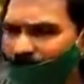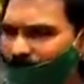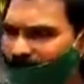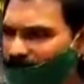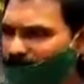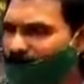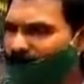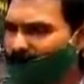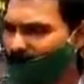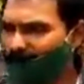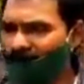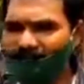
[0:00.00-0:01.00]
వస్తున్నారు
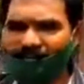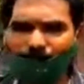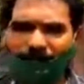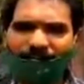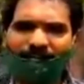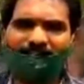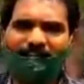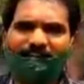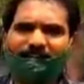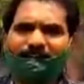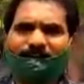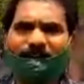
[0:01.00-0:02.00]
ప్రైవేట్ హాస్పిటల్కి వెళ్తే
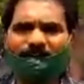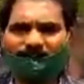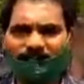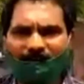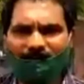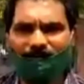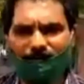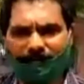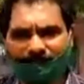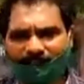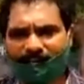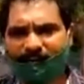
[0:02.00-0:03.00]
లక్షల
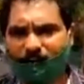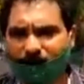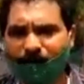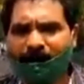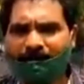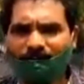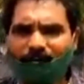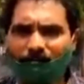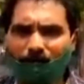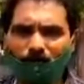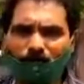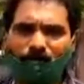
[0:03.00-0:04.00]
లక్షల రూపాయలు
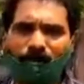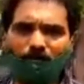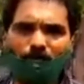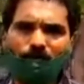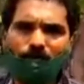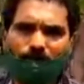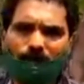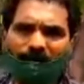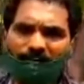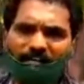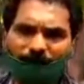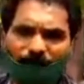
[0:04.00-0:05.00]
దండుకుంటున్నారు
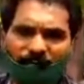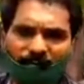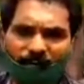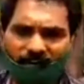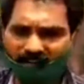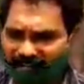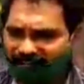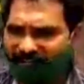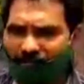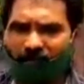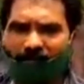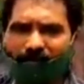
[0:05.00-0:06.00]
ప్రైవేట్ హాస్పిటల్లో ఇదే
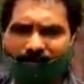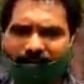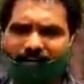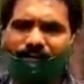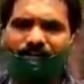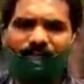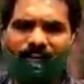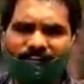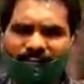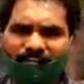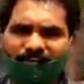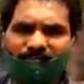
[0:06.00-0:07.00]
సనుగా కలవరణ
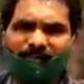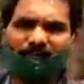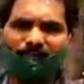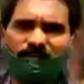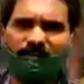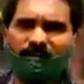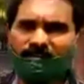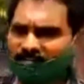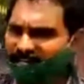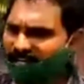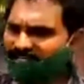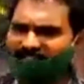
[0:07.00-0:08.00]
విలేతనం చేస్తున్న
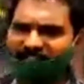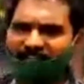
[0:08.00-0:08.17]
ఇదే